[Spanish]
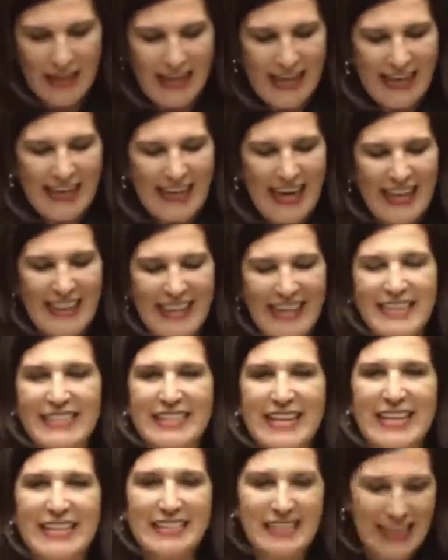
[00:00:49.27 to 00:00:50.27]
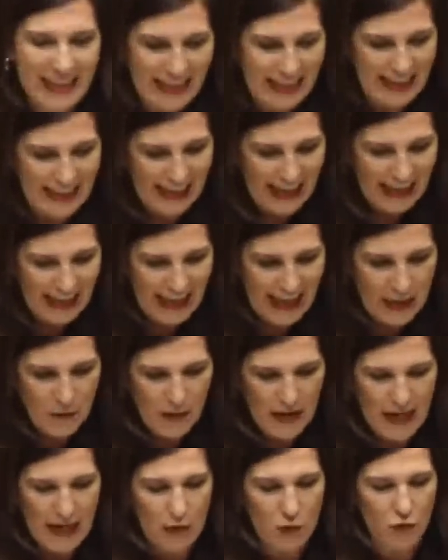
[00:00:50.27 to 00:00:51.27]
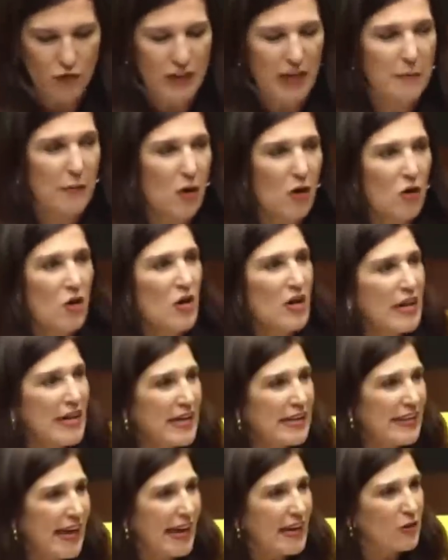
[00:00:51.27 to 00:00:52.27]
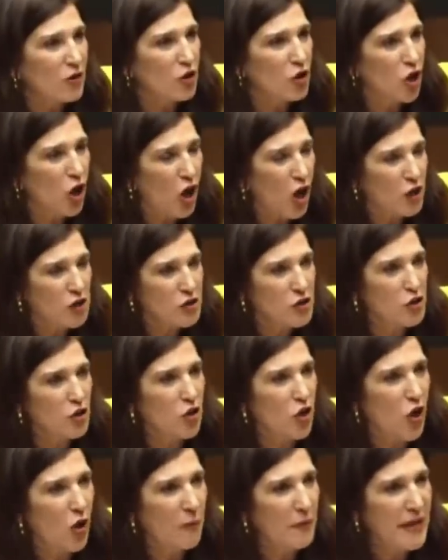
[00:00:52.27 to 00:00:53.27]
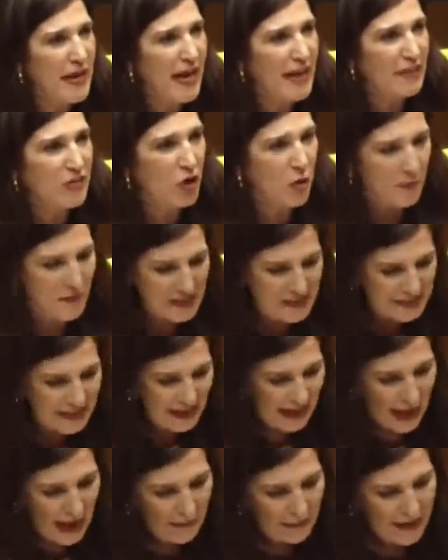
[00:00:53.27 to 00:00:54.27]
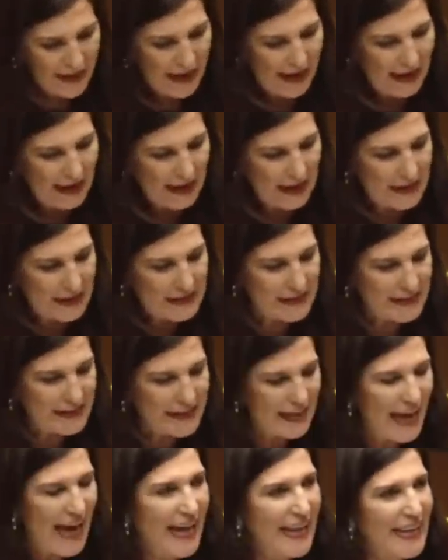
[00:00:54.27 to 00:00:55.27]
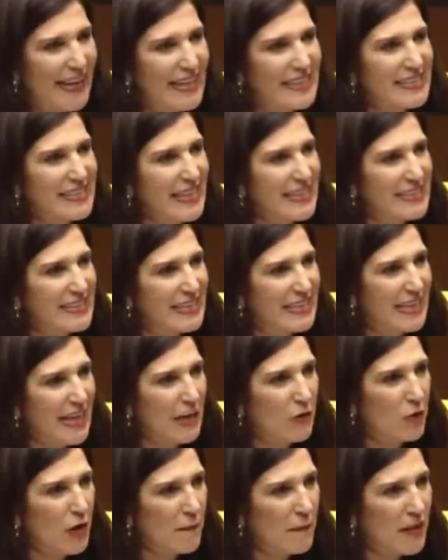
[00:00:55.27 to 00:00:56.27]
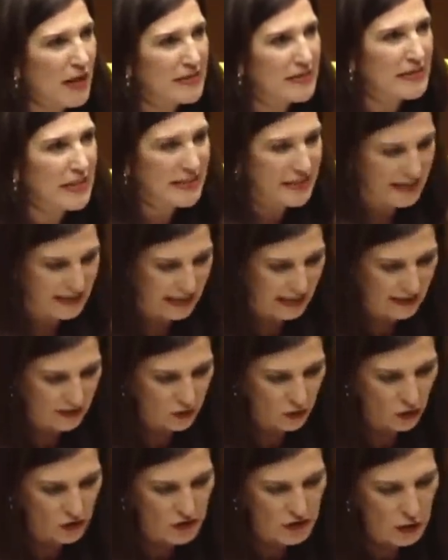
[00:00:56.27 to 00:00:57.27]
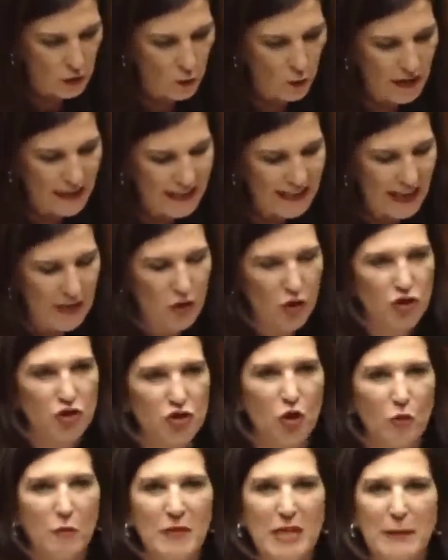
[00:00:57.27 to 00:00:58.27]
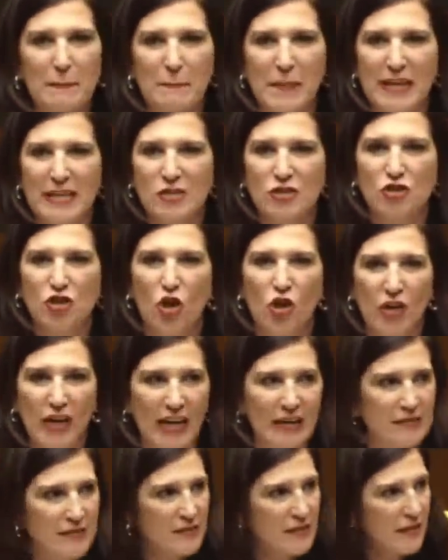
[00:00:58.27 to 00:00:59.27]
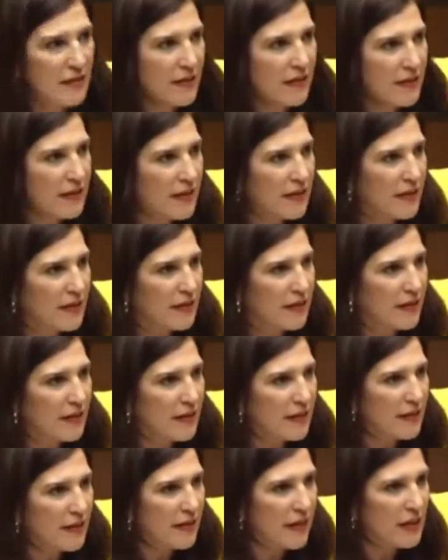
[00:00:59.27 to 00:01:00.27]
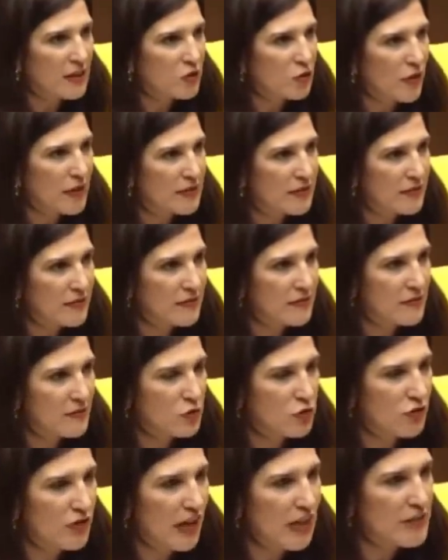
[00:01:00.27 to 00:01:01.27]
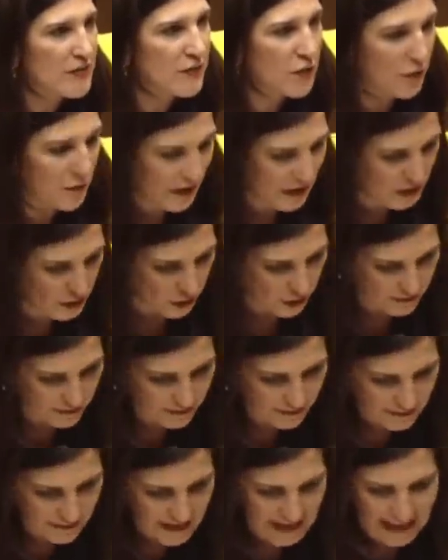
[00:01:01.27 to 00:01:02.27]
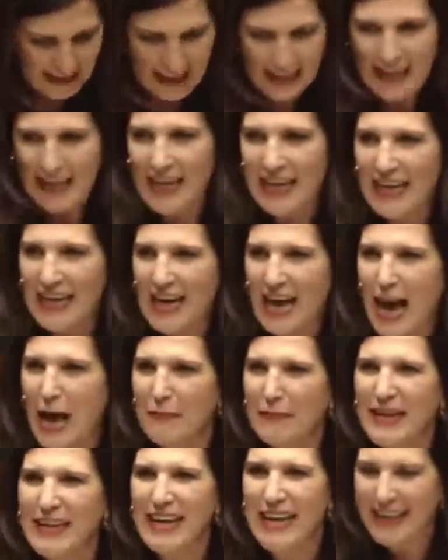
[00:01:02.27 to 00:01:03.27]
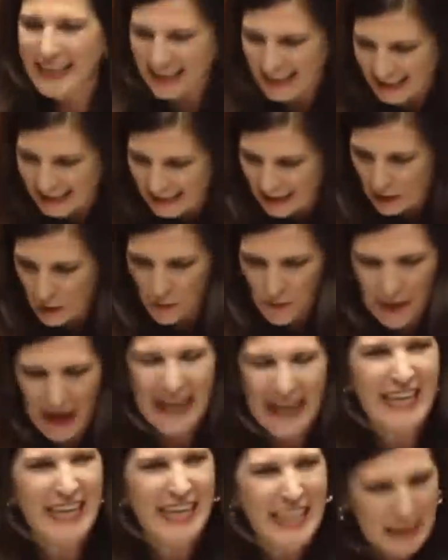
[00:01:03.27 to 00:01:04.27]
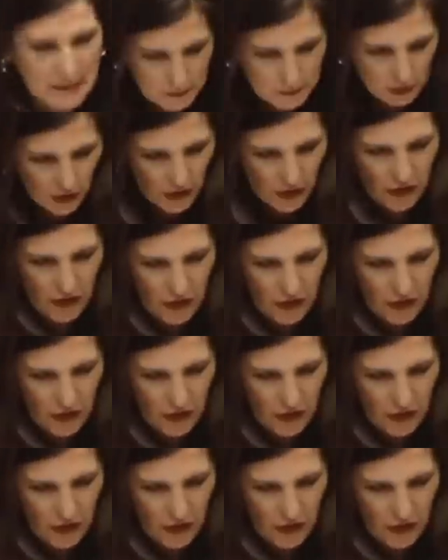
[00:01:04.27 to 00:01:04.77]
¿Qué dice el secretariado ejecutivo? Que con su gobierno miserable se han asesinado a más de 158 mil personas. Eso es su transformación. Hablan aquí de humanismo.